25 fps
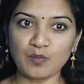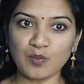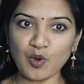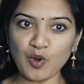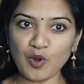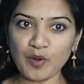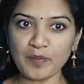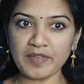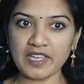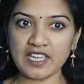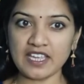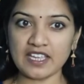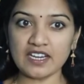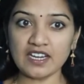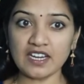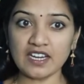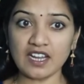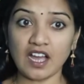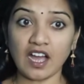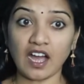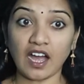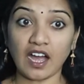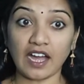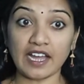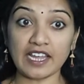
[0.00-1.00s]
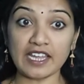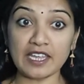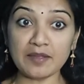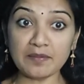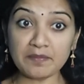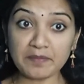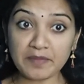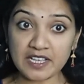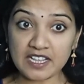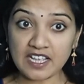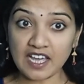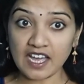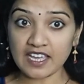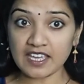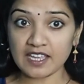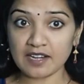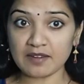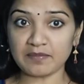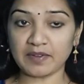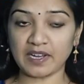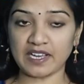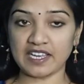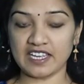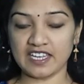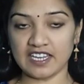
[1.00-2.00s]
பூமியின்
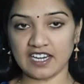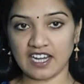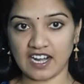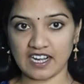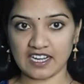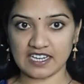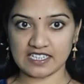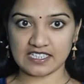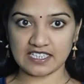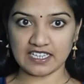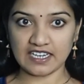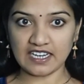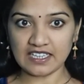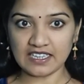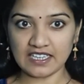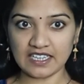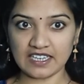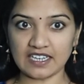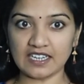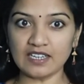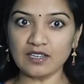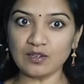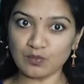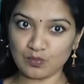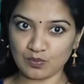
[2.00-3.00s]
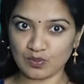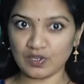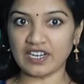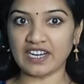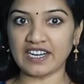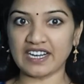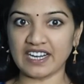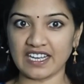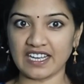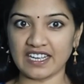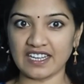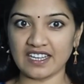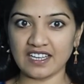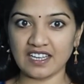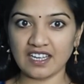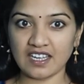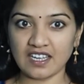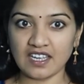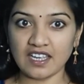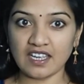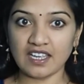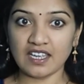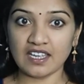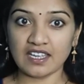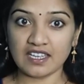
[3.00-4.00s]
ஐம்பதாயிரம் வகையிலான சிலந்திகள் உள்ளன
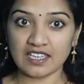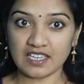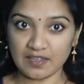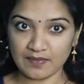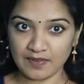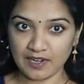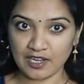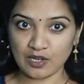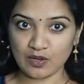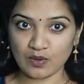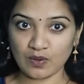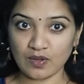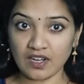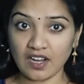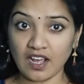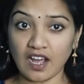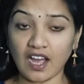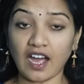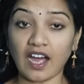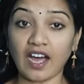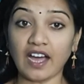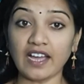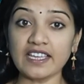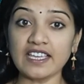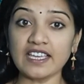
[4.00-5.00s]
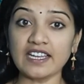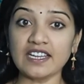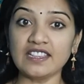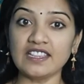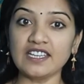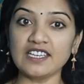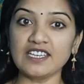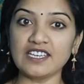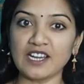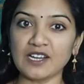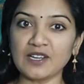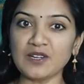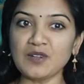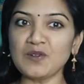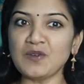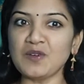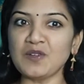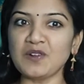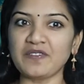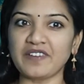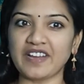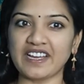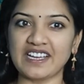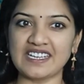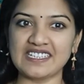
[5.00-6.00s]
இவற்றுள் ஆயிரத்தி
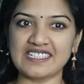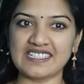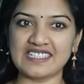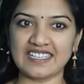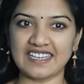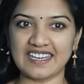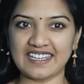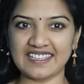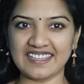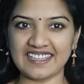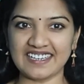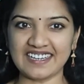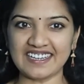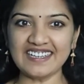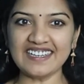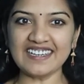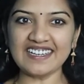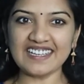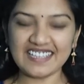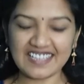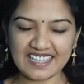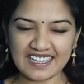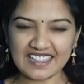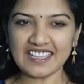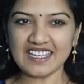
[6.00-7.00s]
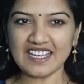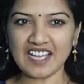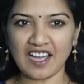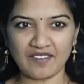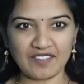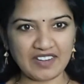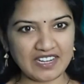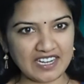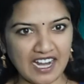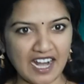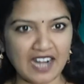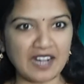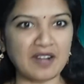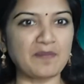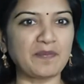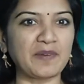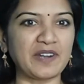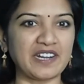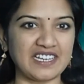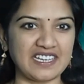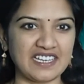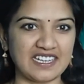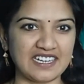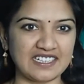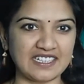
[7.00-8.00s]
எட்நூறு வகை சிலந்திகள் இந்தியாவில்
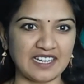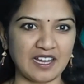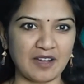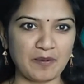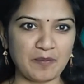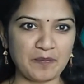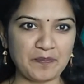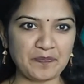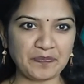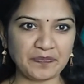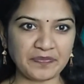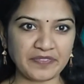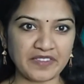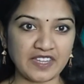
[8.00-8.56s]
காணப்படுகிறதாம்